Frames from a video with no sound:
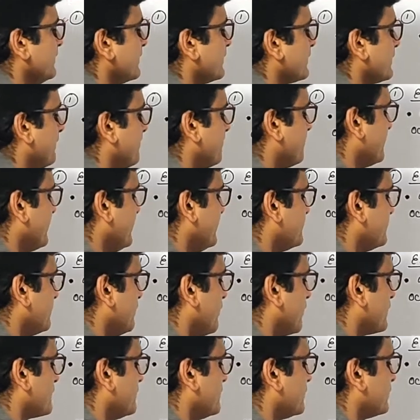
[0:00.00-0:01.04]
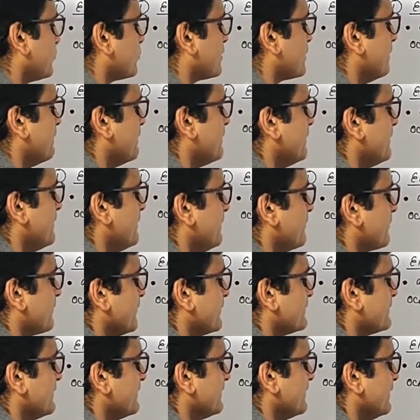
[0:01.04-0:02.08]
कंप्लीट ऑक्टेट को कभी भी हम
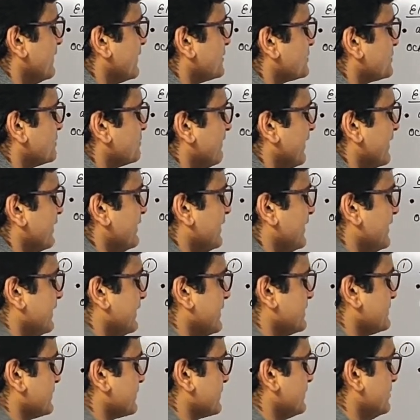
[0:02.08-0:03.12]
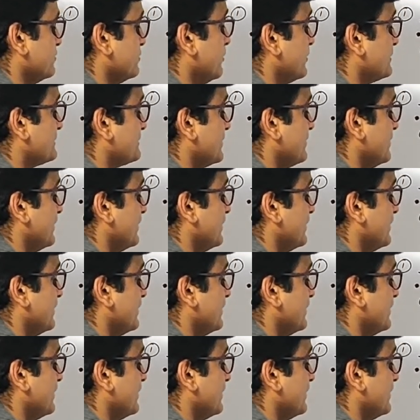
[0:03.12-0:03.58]
कतई इलेक्ट्रोफाइल नहीं कह सकते नॉट